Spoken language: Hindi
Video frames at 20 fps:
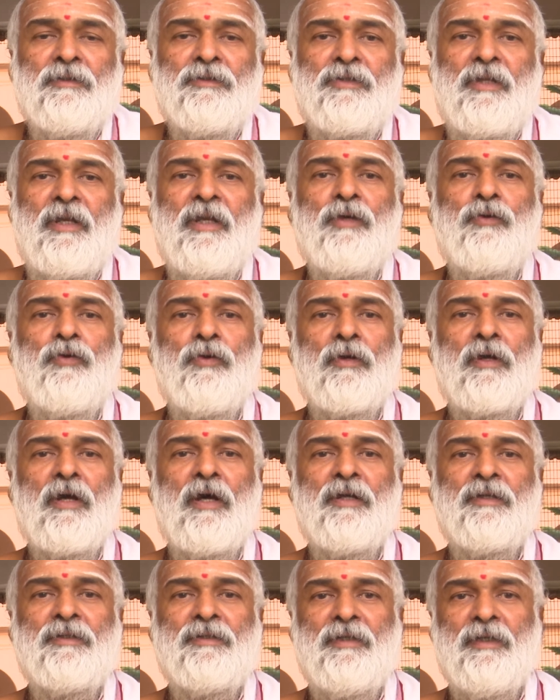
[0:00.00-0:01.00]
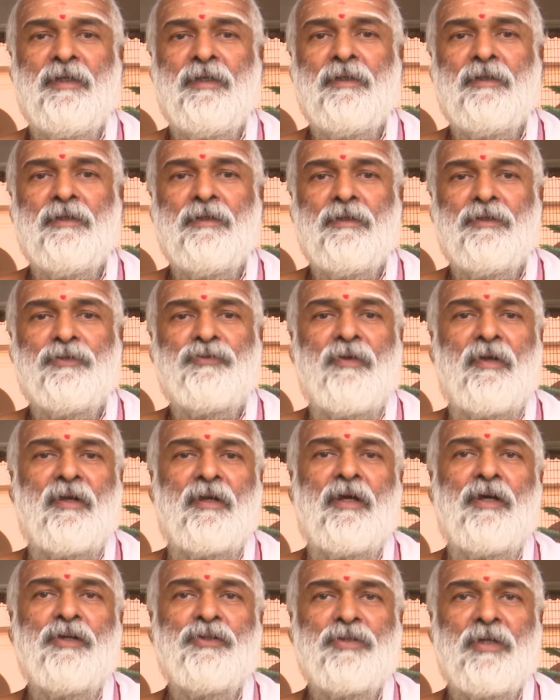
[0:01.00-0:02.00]
श्री गुरुकाष्टनी
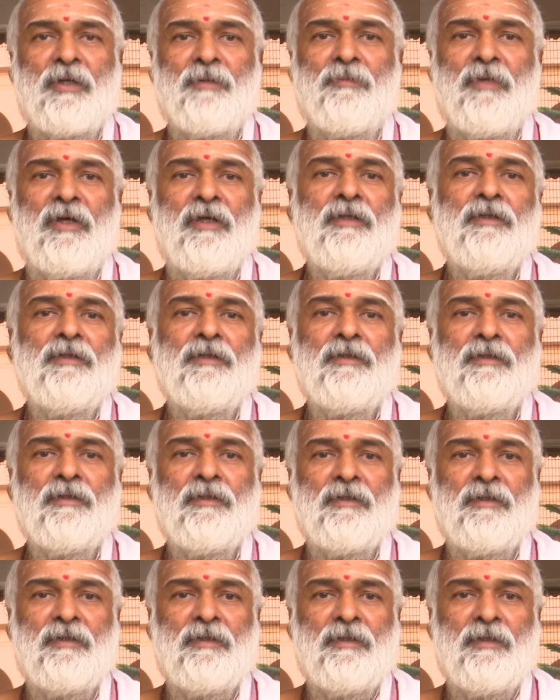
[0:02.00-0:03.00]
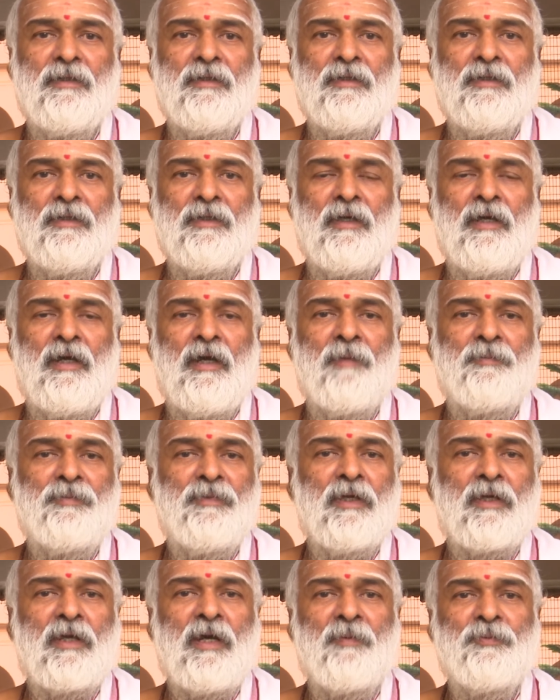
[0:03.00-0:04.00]
स्वर्गाश्रम है अब
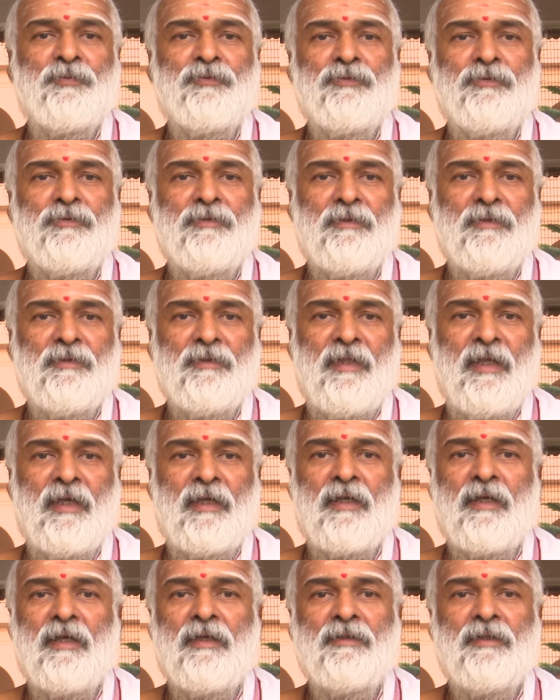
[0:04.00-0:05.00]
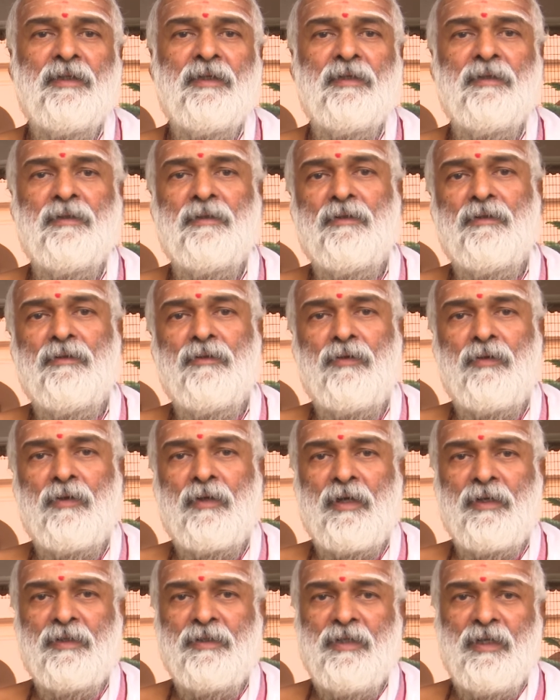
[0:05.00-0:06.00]
तक आप देख रहे थे
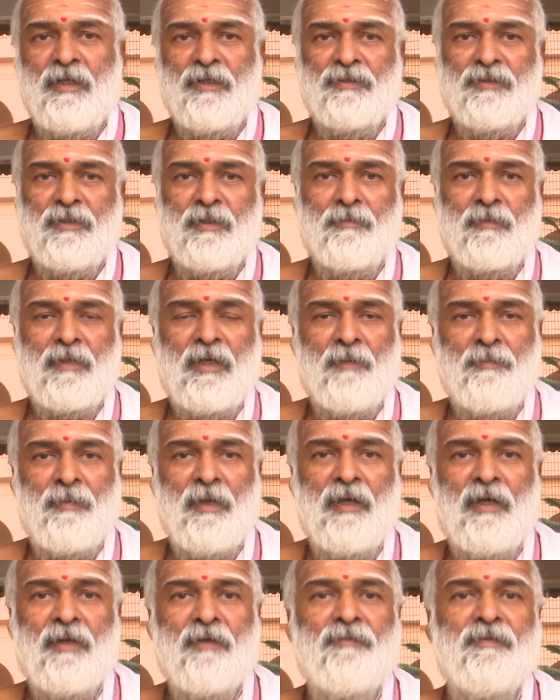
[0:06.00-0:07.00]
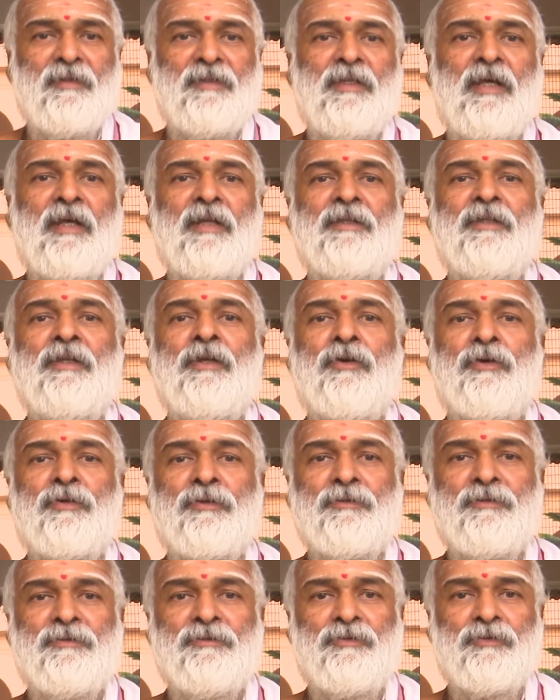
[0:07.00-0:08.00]
गुरुकाष्टनी आश्रम का अपना विद्यार्थी लोग
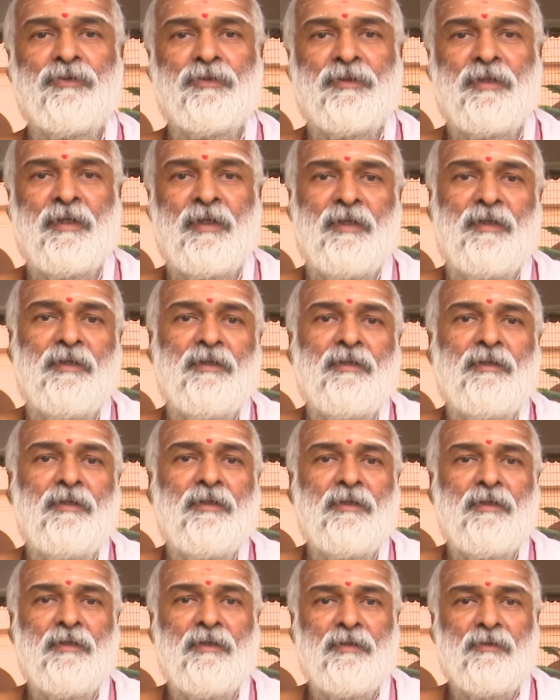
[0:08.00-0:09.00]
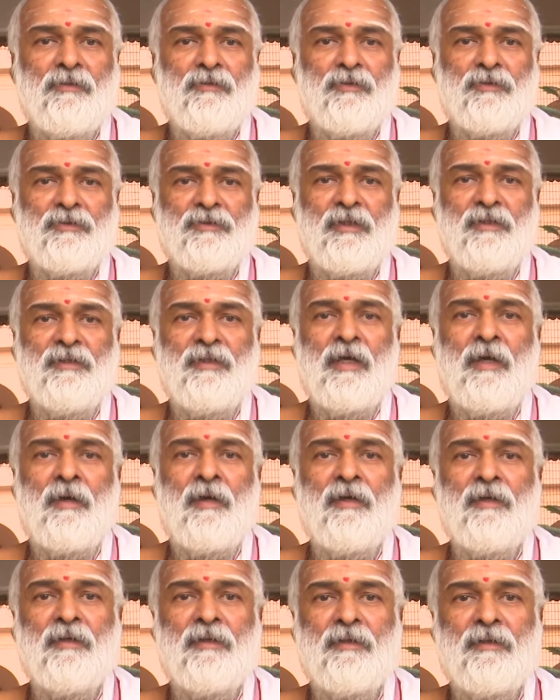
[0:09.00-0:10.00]
जो थे वो संध्या
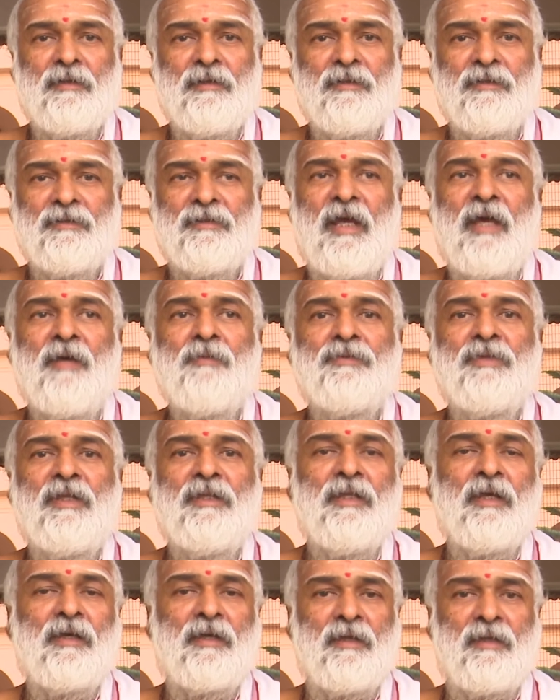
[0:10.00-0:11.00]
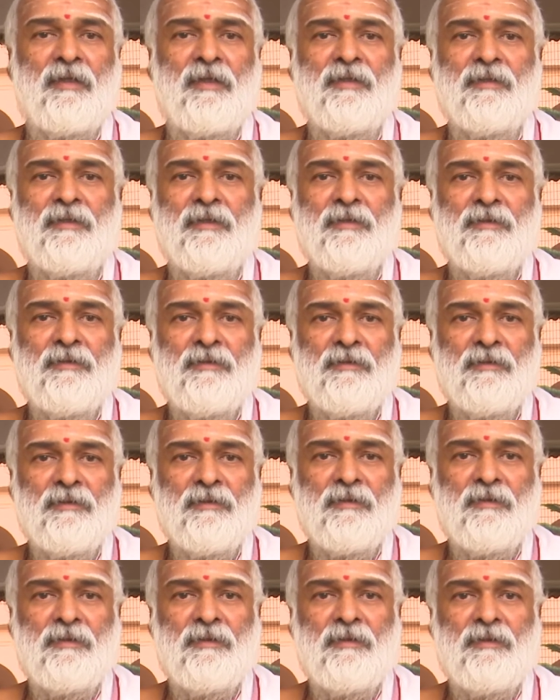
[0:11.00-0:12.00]
सायं संध्या कर रहे थे
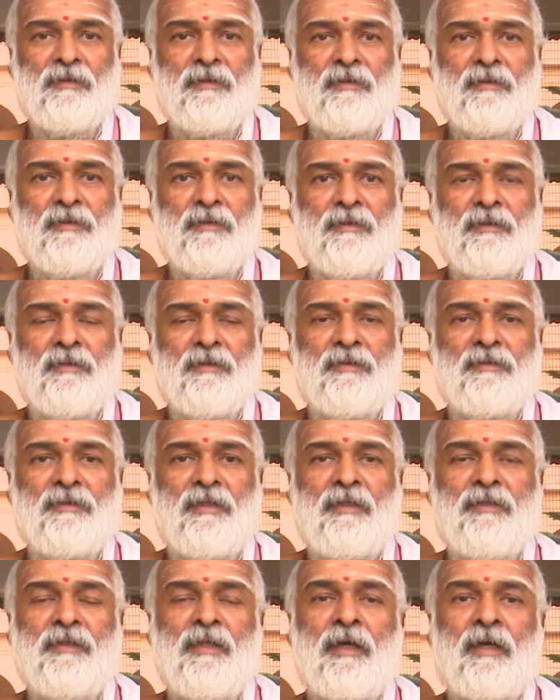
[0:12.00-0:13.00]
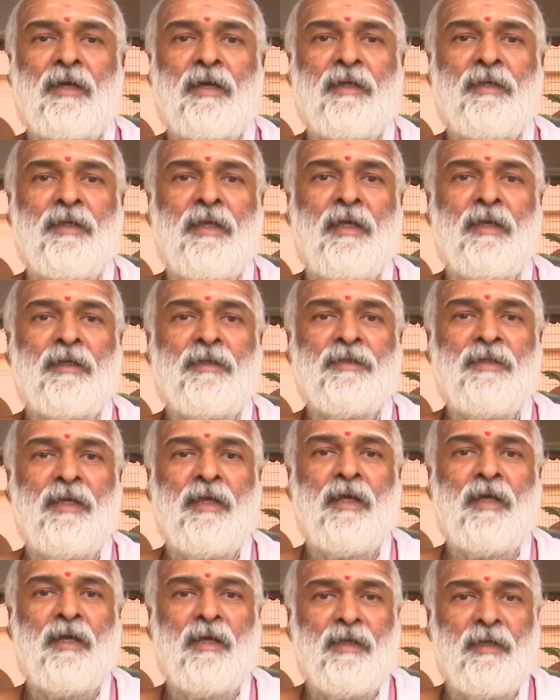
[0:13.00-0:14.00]
संध्या का एक
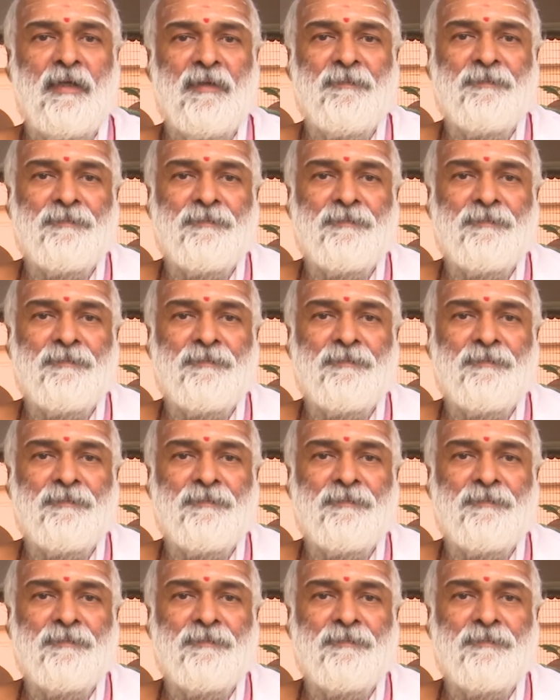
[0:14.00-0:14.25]
ये है